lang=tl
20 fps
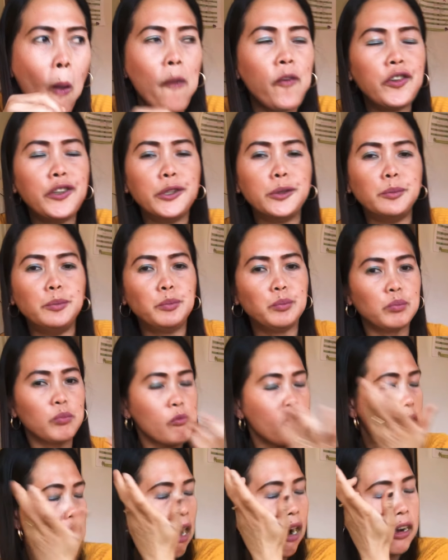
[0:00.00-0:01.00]
Um,
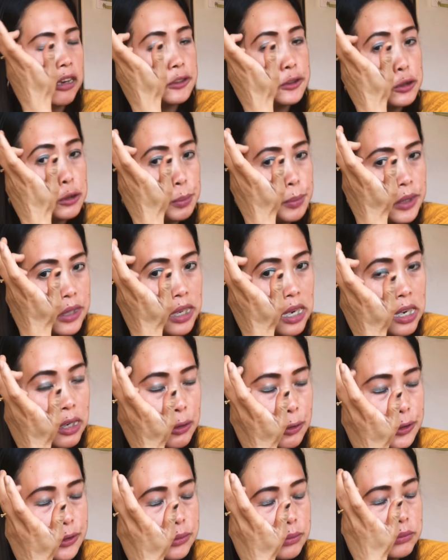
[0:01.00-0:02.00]
super
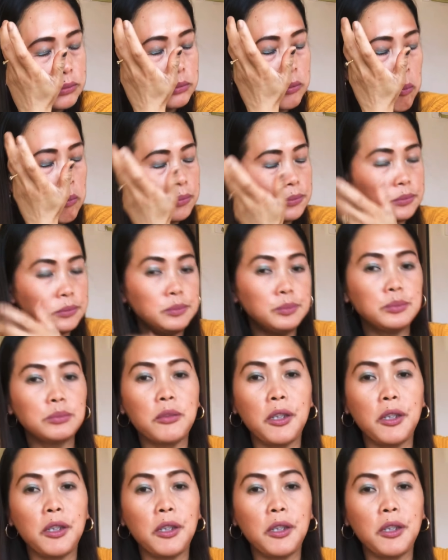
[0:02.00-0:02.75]
kalog. Mm,